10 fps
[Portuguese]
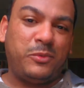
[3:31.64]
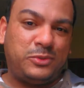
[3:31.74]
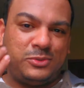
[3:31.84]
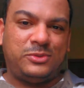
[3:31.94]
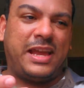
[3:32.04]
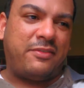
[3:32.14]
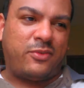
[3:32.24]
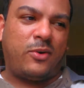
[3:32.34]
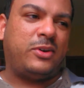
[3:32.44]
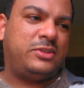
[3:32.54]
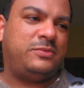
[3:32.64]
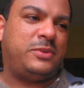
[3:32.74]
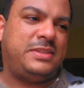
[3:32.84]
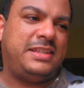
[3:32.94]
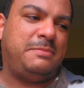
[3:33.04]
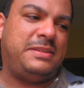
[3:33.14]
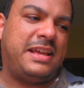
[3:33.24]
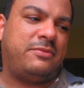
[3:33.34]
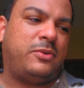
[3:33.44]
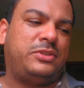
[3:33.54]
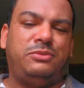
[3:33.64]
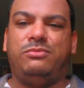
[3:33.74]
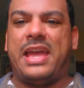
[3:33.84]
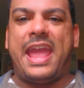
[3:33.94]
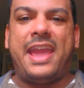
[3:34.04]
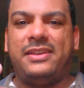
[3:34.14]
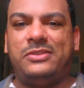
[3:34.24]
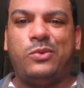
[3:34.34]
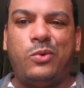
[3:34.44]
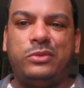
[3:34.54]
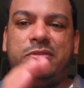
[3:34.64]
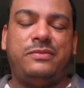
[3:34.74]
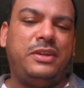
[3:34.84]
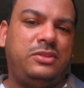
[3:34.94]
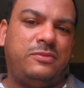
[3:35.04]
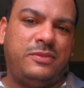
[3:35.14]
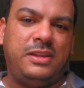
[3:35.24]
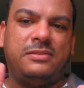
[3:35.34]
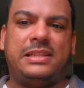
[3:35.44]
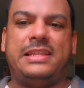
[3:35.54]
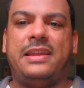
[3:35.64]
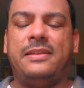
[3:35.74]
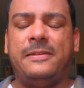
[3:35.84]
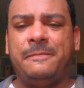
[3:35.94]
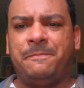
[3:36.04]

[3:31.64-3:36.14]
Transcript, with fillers: Muitos dos avós de vocês e bisavós tinham 10, 12, 20 filhos até.